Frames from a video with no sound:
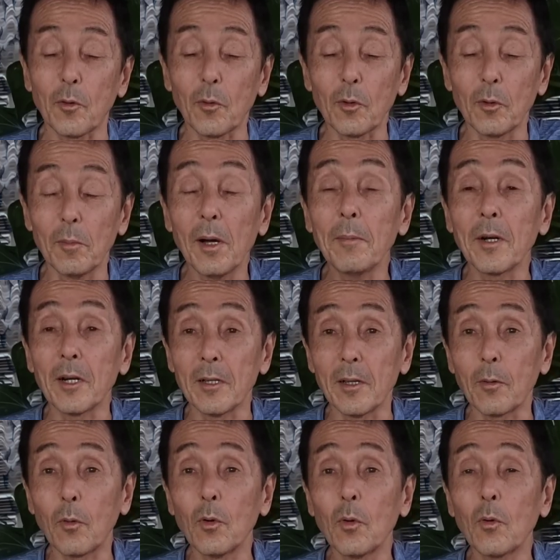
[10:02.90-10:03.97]
そこのママが
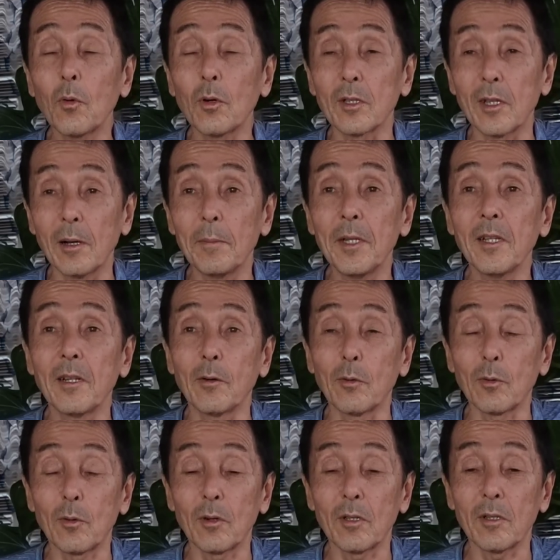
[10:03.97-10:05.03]
ね、この子はダメな
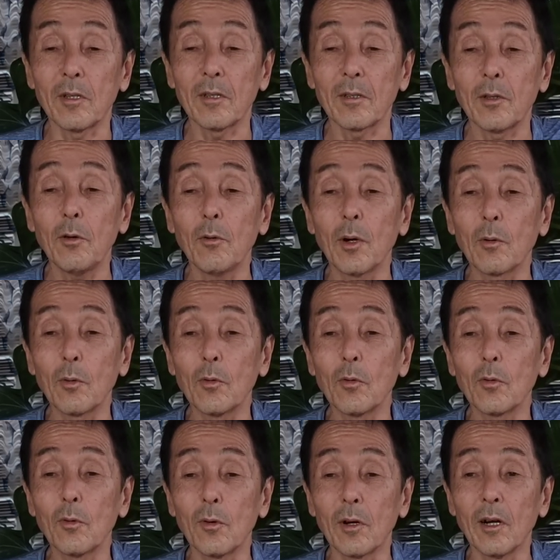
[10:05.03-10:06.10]
のとかね、今日はこ
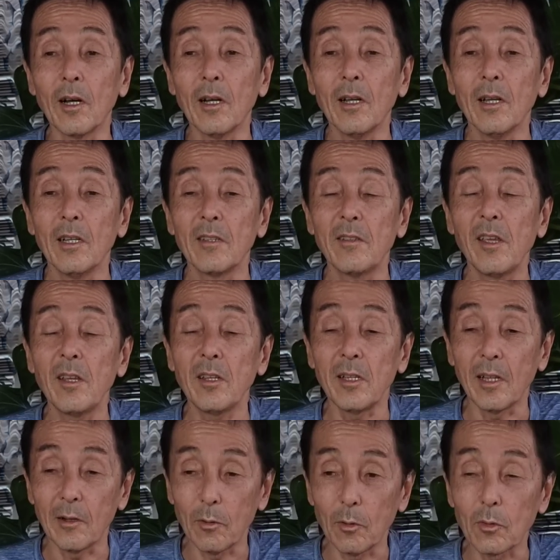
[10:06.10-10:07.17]
の子が生
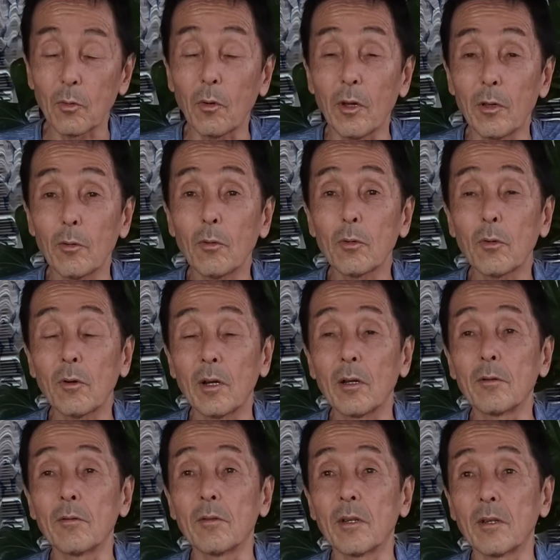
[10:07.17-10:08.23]
理なのとかいうこと
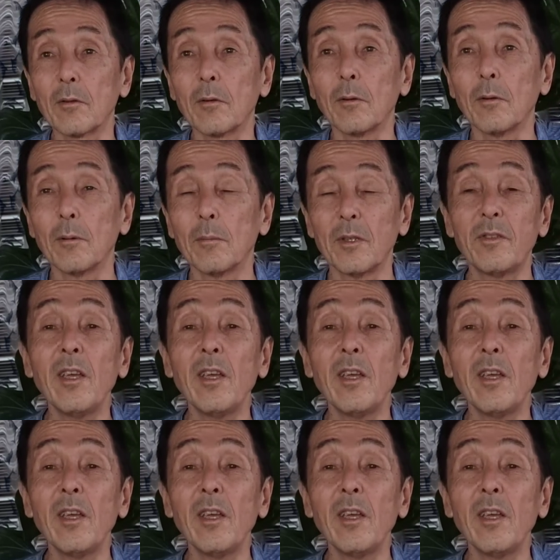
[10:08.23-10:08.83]
があるんだけど、